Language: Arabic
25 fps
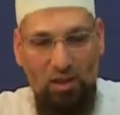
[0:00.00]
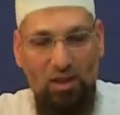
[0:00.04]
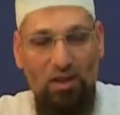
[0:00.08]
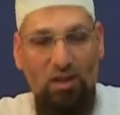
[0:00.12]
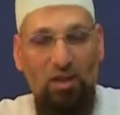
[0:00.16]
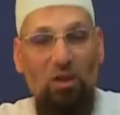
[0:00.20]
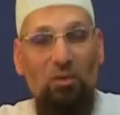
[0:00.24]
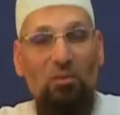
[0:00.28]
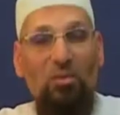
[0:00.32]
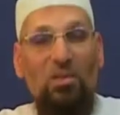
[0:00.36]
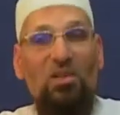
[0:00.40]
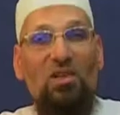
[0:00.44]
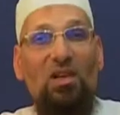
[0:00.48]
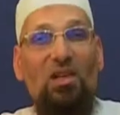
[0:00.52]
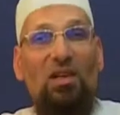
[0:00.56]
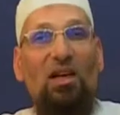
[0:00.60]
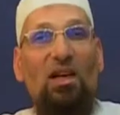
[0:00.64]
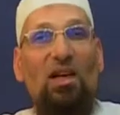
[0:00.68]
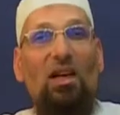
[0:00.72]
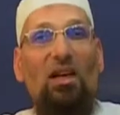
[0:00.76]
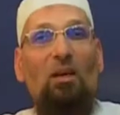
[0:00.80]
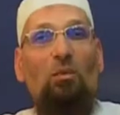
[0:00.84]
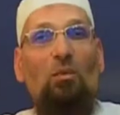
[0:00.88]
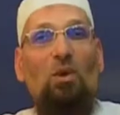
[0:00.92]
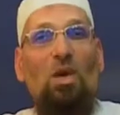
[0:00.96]
اللهم صل
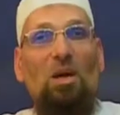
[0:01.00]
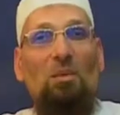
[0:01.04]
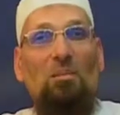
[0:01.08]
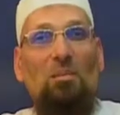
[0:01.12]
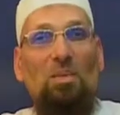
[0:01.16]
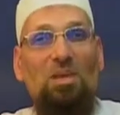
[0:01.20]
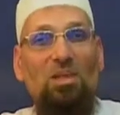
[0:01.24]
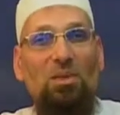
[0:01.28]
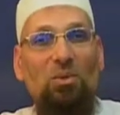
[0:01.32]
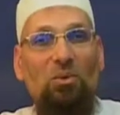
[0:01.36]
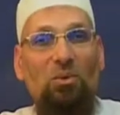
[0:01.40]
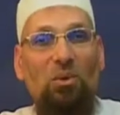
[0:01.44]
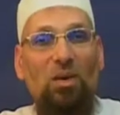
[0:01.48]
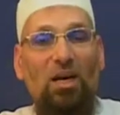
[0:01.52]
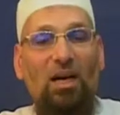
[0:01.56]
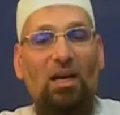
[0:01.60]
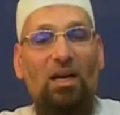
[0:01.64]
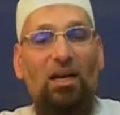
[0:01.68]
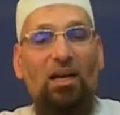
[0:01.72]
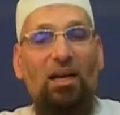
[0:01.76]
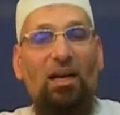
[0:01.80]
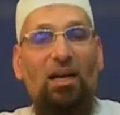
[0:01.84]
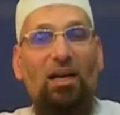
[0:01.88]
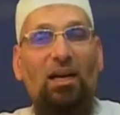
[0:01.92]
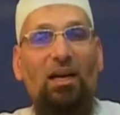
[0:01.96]
على محمد
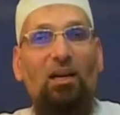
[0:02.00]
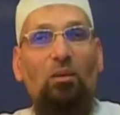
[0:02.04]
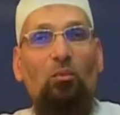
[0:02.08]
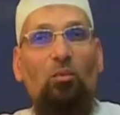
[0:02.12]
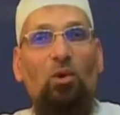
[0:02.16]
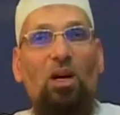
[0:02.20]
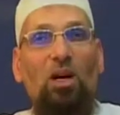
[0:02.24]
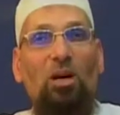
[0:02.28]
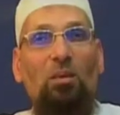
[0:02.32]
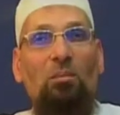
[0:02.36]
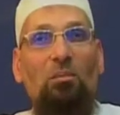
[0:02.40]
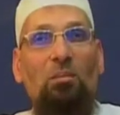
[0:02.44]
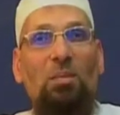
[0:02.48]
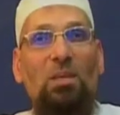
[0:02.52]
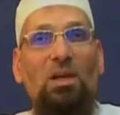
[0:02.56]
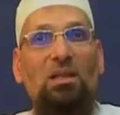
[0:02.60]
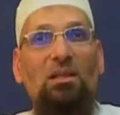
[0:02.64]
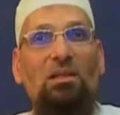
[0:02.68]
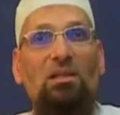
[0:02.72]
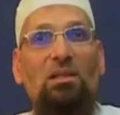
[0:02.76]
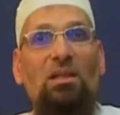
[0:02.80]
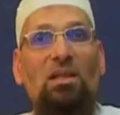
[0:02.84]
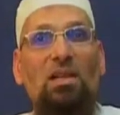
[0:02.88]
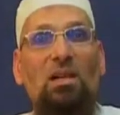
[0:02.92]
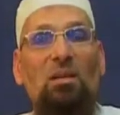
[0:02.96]
وعلى آل محمد